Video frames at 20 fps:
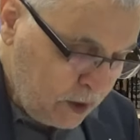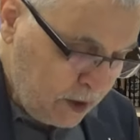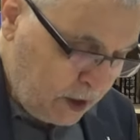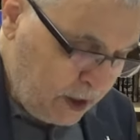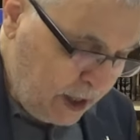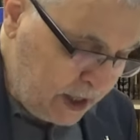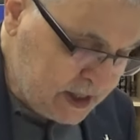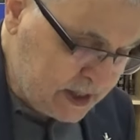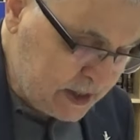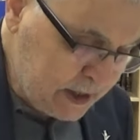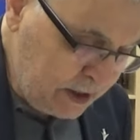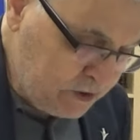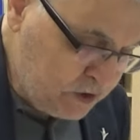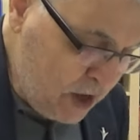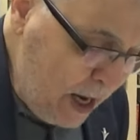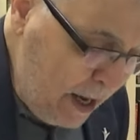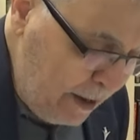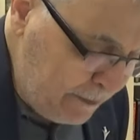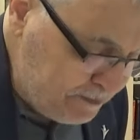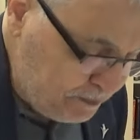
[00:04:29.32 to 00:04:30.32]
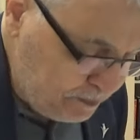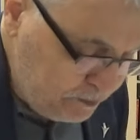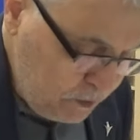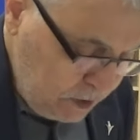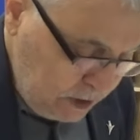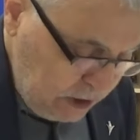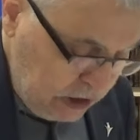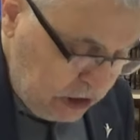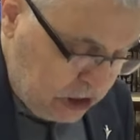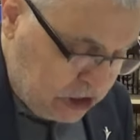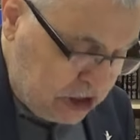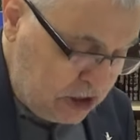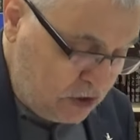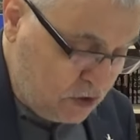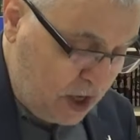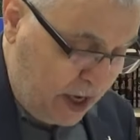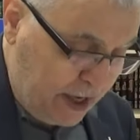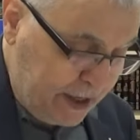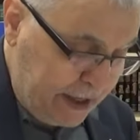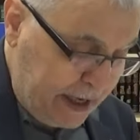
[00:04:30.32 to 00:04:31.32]
haslatan iki
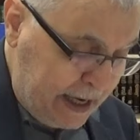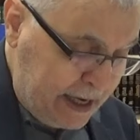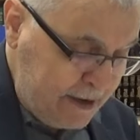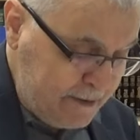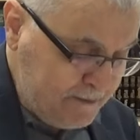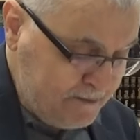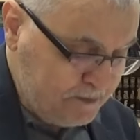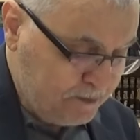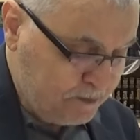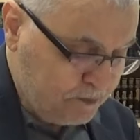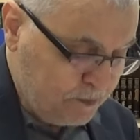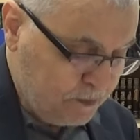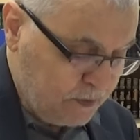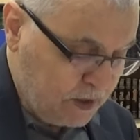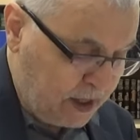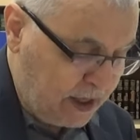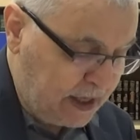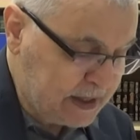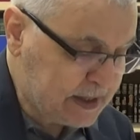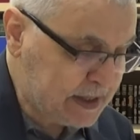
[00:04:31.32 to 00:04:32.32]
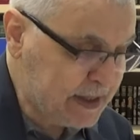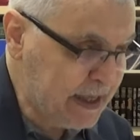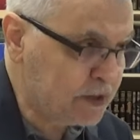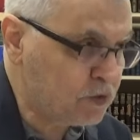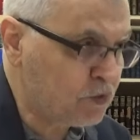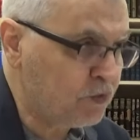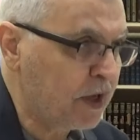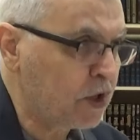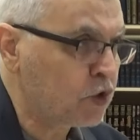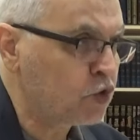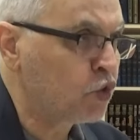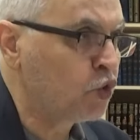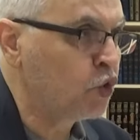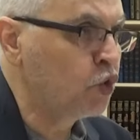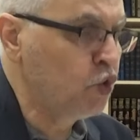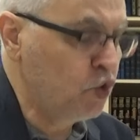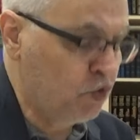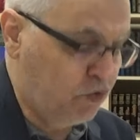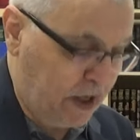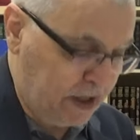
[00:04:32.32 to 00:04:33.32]
tane haslet var,
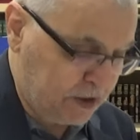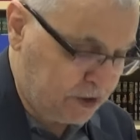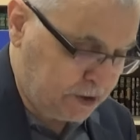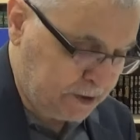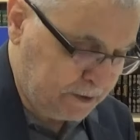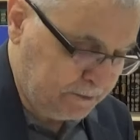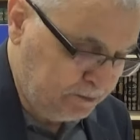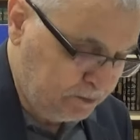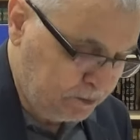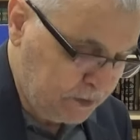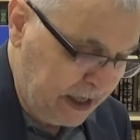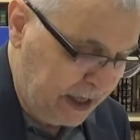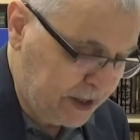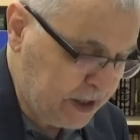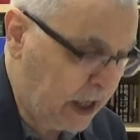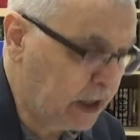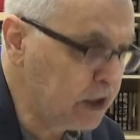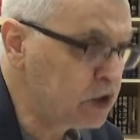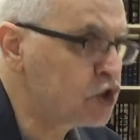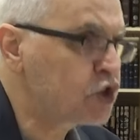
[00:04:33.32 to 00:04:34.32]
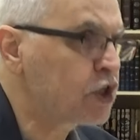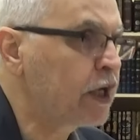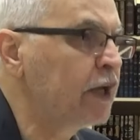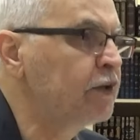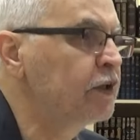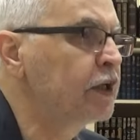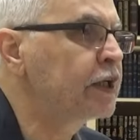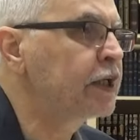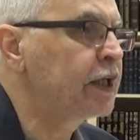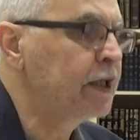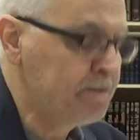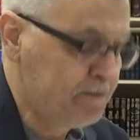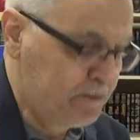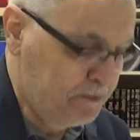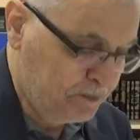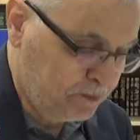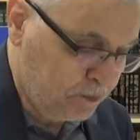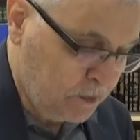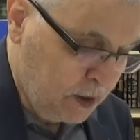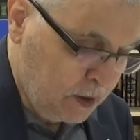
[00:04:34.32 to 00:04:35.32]
huy var. Yani alışkanlık. Evet.
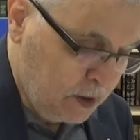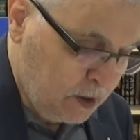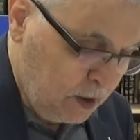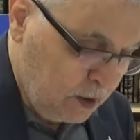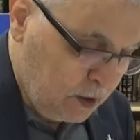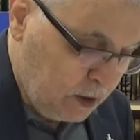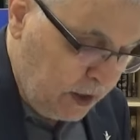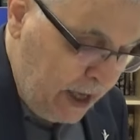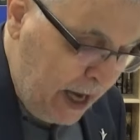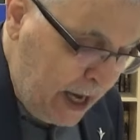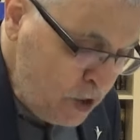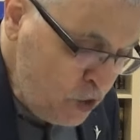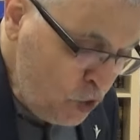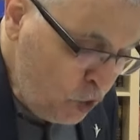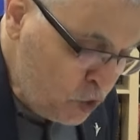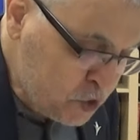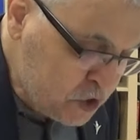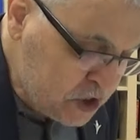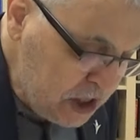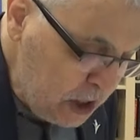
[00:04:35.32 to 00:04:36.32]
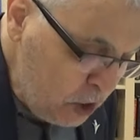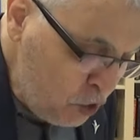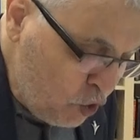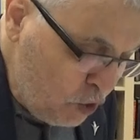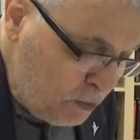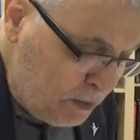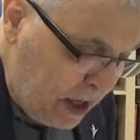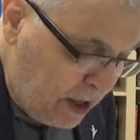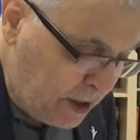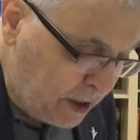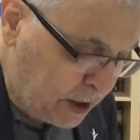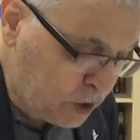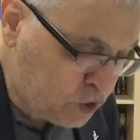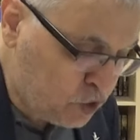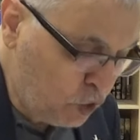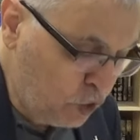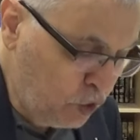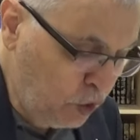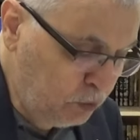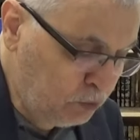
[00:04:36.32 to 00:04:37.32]
La yuhsihuma
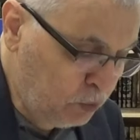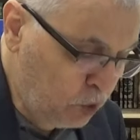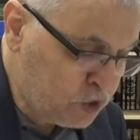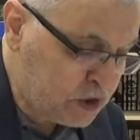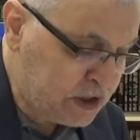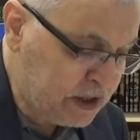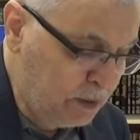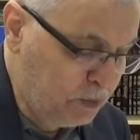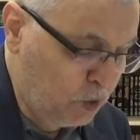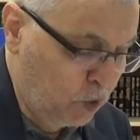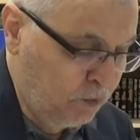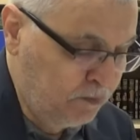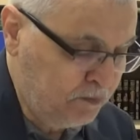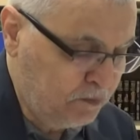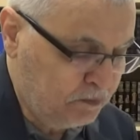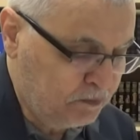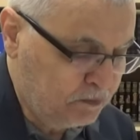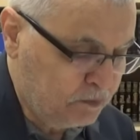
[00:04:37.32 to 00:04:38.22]
raculun muslimun